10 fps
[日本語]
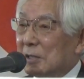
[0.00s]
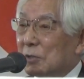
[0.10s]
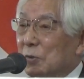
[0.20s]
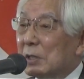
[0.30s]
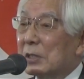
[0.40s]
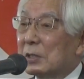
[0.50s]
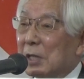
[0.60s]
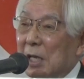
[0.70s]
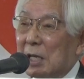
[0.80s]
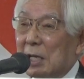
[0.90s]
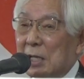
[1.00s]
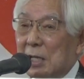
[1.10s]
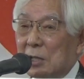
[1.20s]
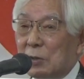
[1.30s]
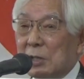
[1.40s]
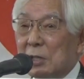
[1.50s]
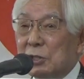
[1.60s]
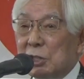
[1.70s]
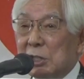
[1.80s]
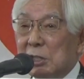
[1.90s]
実はですねあの
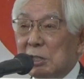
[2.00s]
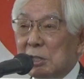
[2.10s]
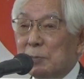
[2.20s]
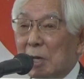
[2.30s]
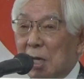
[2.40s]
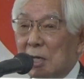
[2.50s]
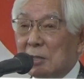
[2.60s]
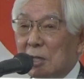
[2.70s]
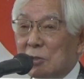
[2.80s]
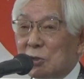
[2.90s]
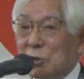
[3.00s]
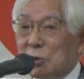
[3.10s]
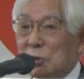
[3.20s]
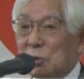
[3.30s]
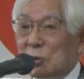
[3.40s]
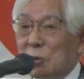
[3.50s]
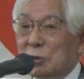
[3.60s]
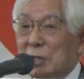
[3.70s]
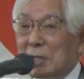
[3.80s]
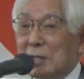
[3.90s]
私今
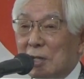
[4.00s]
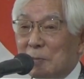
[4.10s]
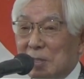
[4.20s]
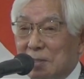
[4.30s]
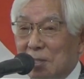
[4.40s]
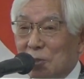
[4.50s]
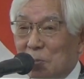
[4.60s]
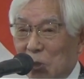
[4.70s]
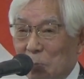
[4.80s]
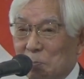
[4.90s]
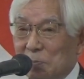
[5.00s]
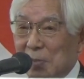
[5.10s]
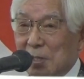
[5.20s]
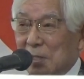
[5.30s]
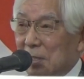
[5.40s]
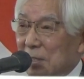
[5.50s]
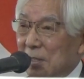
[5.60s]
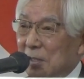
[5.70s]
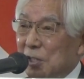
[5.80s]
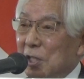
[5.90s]
76歳になりますけれども
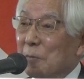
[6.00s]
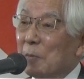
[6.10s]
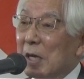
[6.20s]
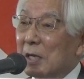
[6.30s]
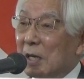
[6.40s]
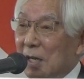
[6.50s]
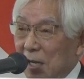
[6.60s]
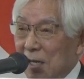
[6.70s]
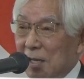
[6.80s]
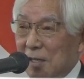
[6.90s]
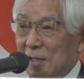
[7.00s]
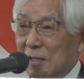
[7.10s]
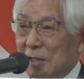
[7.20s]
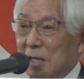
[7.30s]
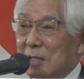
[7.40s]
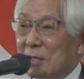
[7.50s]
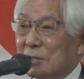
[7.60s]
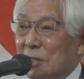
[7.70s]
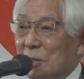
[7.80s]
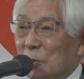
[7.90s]
2年前から大
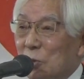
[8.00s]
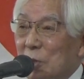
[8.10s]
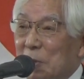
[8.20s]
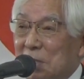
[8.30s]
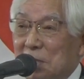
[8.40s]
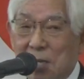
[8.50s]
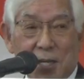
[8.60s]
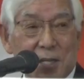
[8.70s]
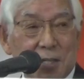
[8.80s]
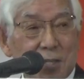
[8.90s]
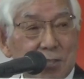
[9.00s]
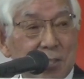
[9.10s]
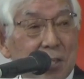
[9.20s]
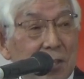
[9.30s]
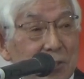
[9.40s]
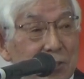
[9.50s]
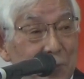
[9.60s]
学生に戻りまして学生生活